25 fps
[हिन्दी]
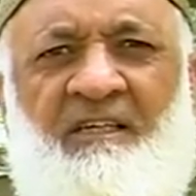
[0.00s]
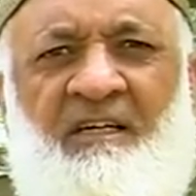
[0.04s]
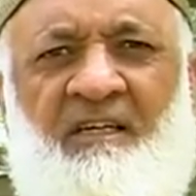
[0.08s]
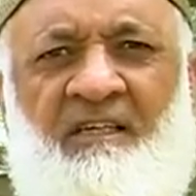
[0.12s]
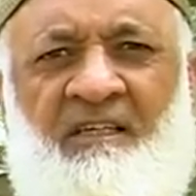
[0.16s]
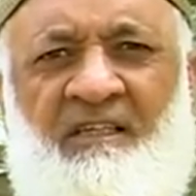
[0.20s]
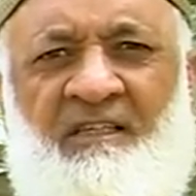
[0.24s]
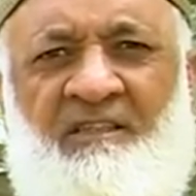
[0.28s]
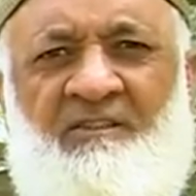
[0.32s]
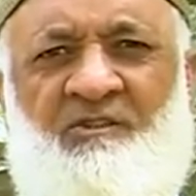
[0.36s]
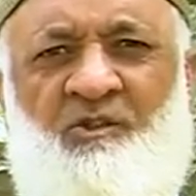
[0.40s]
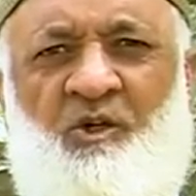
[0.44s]

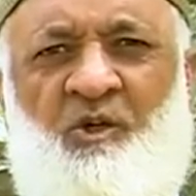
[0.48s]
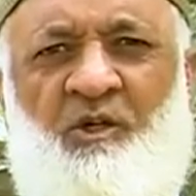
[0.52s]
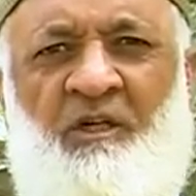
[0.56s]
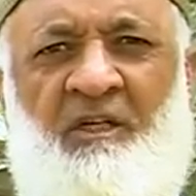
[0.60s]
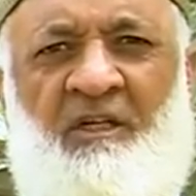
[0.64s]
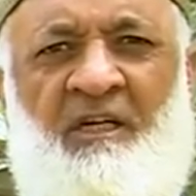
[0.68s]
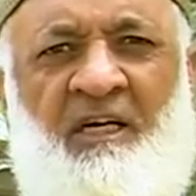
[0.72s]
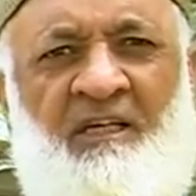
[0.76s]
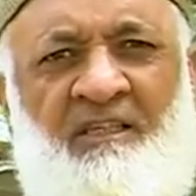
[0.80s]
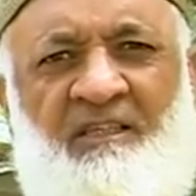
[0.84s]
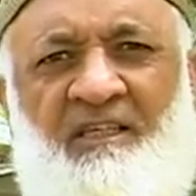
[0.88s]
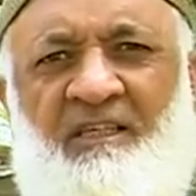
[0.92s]
गलीज और
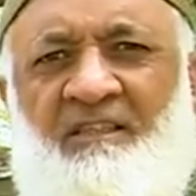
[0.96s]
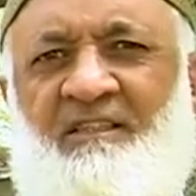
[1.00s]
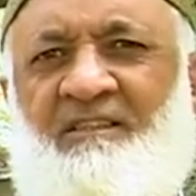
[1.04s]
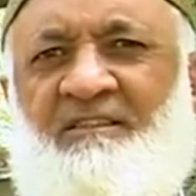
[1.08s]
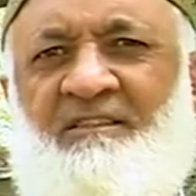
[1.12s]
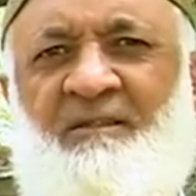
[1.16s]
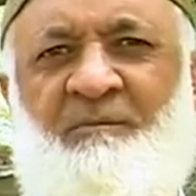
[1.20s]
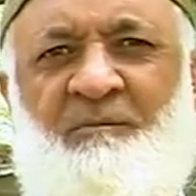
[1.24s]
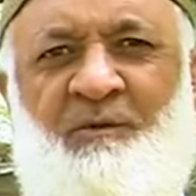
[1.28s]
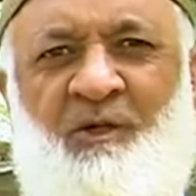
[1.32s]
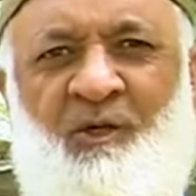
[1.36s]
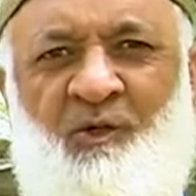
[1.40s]
घटिया
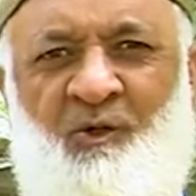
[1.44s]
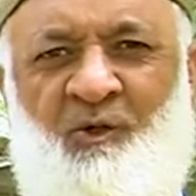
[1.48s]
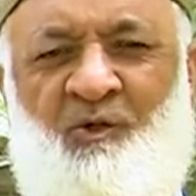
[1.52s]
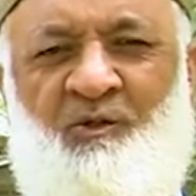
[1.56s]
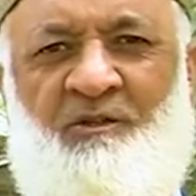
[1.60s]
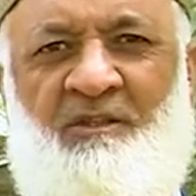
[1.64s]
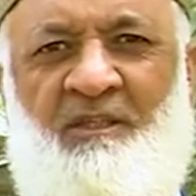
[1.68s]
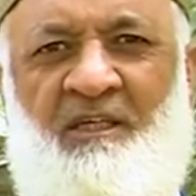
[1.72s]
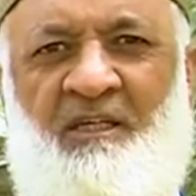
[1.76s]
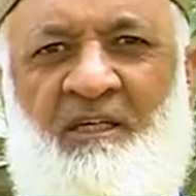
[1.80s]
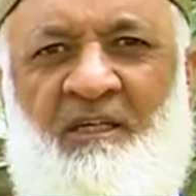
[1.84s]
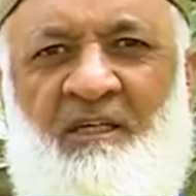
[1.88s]
किस्म के लोग
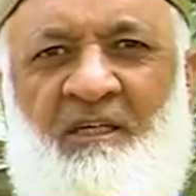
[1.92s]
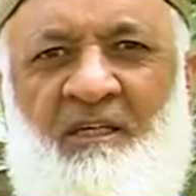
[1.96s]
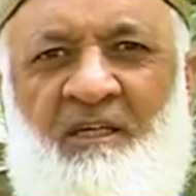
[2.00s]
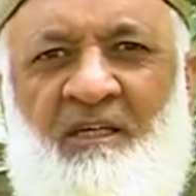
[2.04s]
थे